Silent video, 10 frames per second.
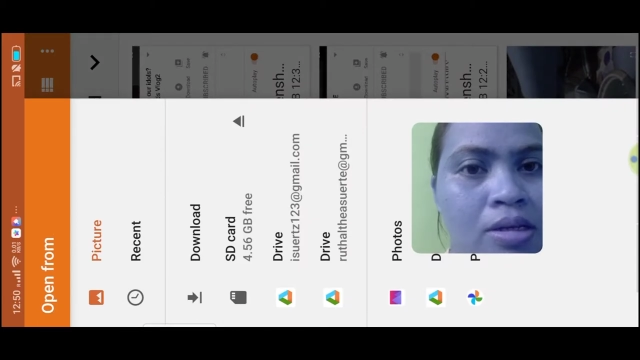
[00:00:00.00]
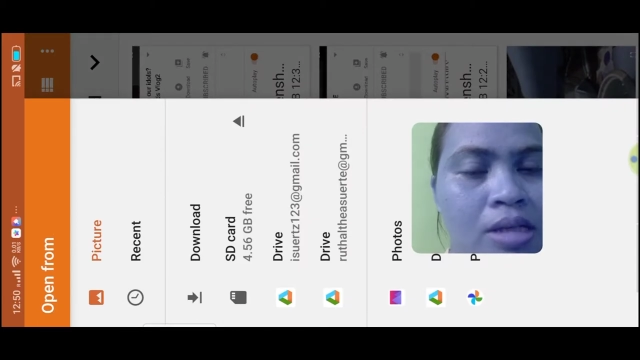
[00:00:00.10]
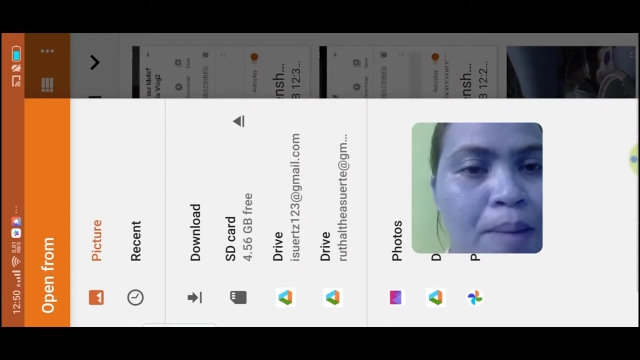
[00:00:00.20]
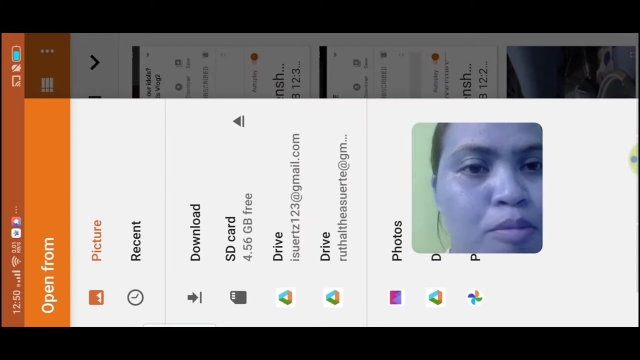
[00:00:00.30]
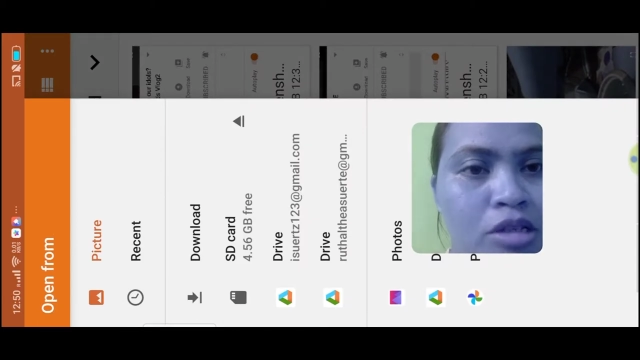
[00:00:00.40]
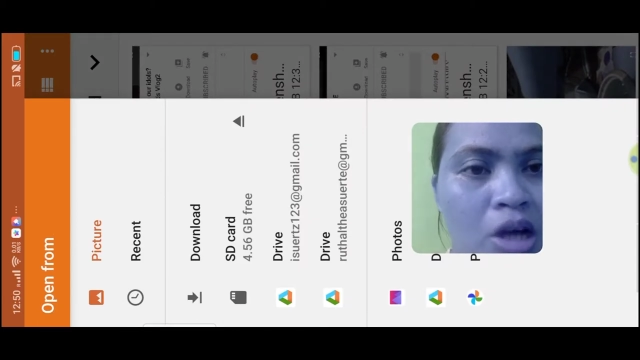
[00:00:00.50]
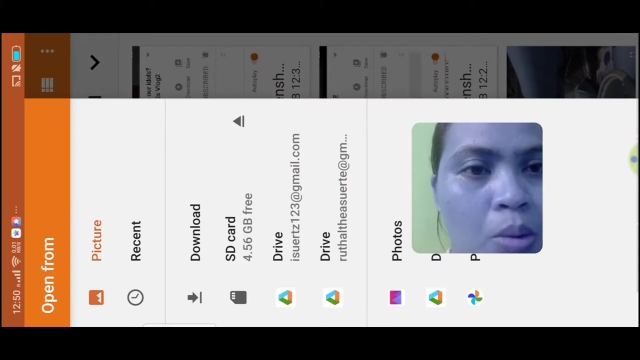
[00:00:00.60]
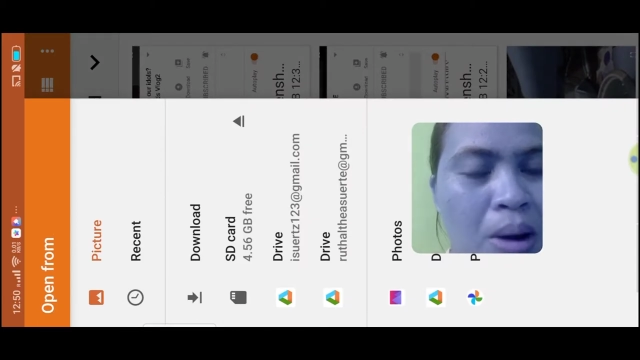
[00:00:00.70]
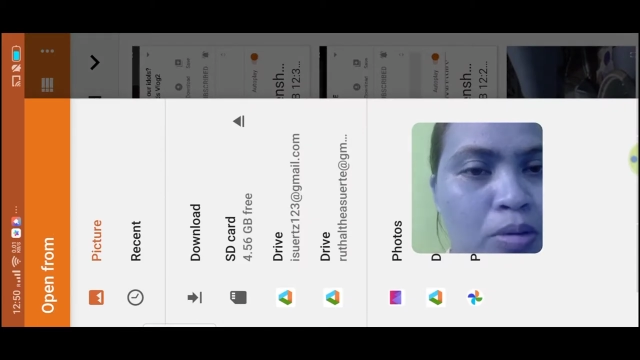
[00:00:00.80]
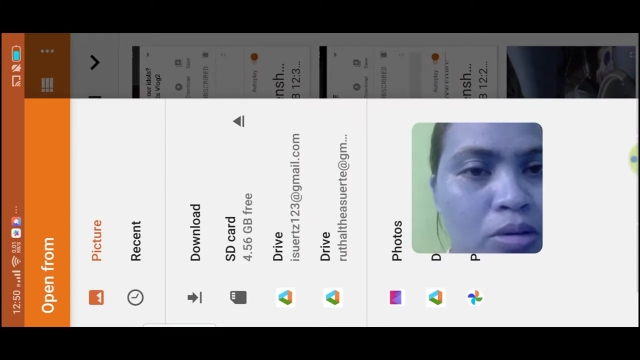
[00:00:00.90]
Tapos
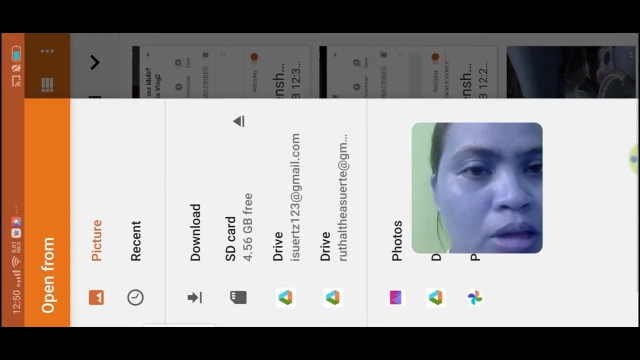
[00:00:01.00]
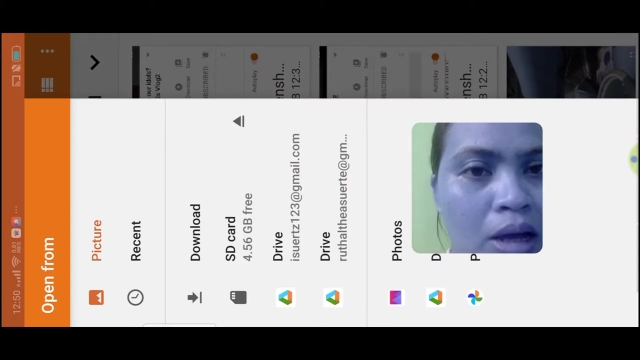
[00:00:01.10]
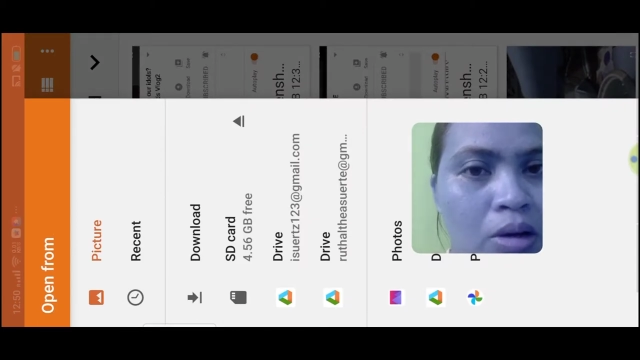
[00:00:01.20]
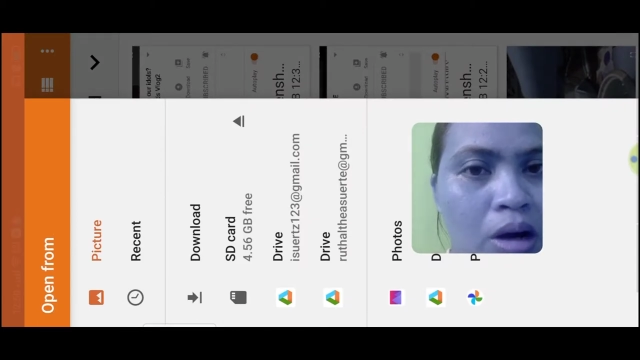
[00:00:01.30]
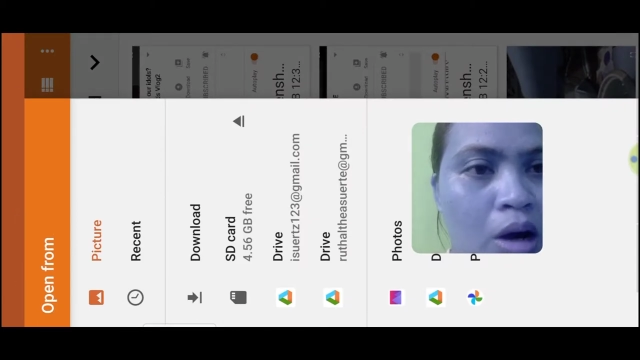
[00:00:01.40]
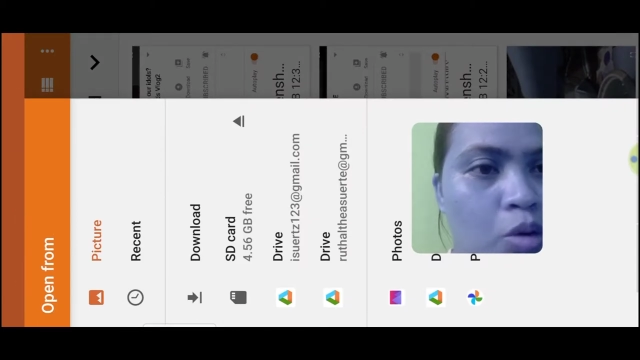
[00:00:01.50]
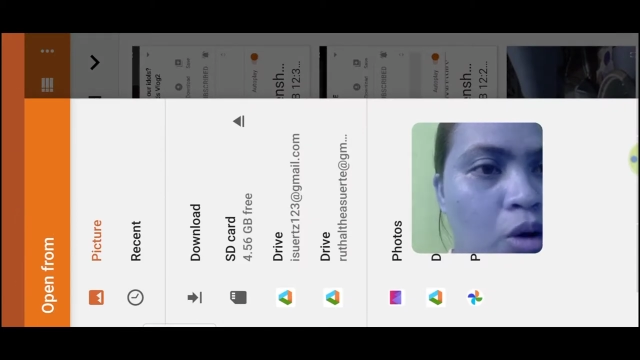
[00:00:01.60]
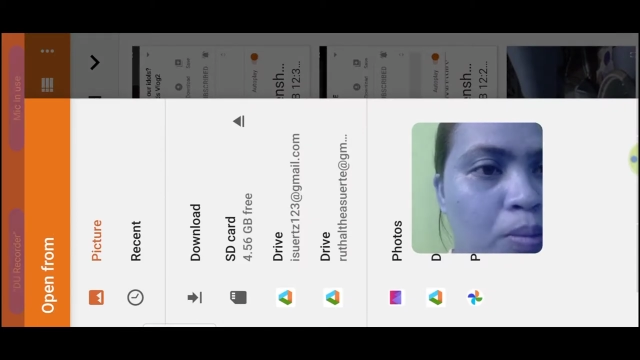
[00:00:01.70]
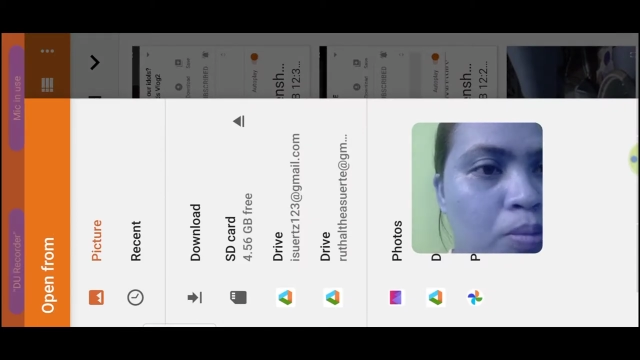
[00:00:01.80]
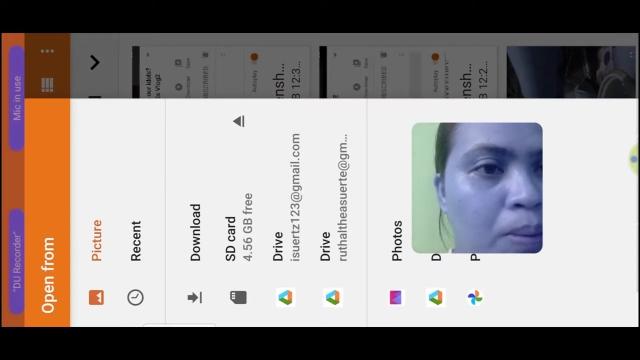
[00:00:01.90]
gawa po tayo, uh,
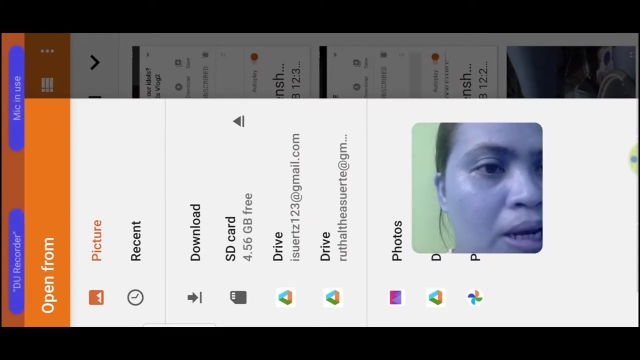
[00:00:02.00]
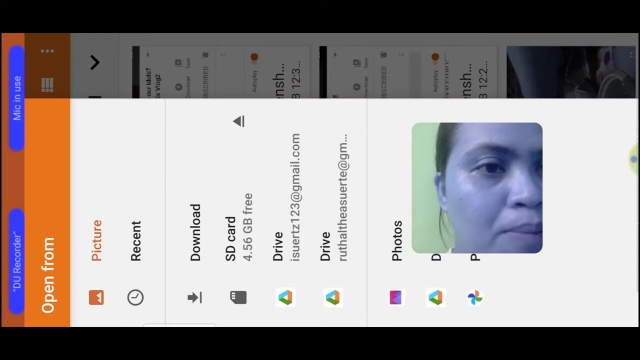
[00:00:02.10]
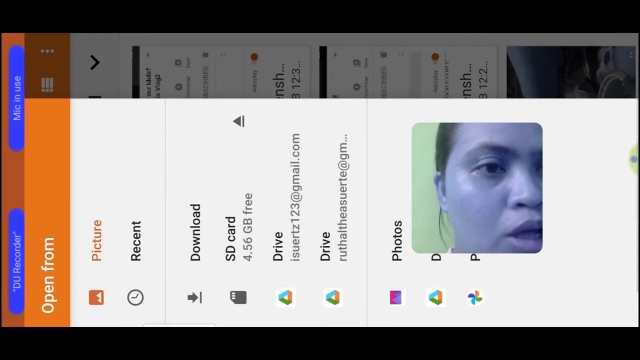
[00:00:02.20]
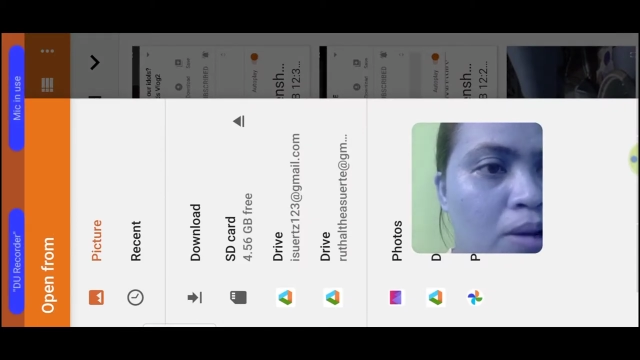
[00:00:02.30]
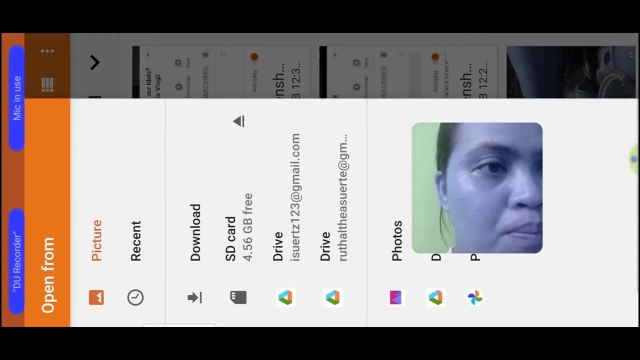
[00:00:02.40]
kuha, pili po tayo ng